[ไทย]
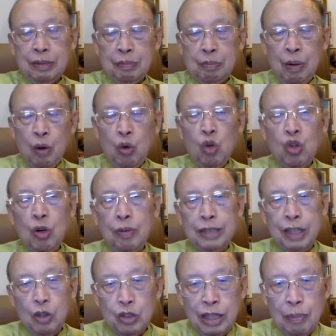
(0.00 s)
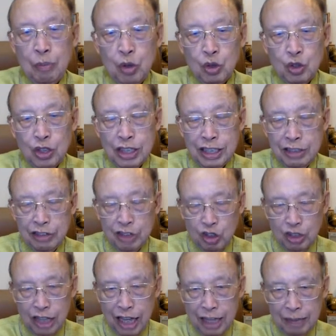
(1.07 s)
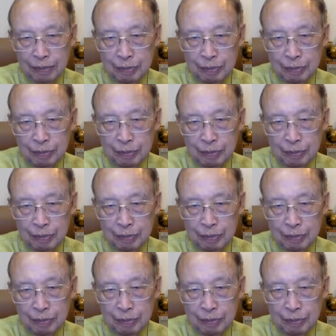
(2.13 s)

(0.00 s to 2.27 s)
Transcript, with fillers: พระคุณของพระเจ้าเต็มล้นอยู่ในชีวิตของท่าน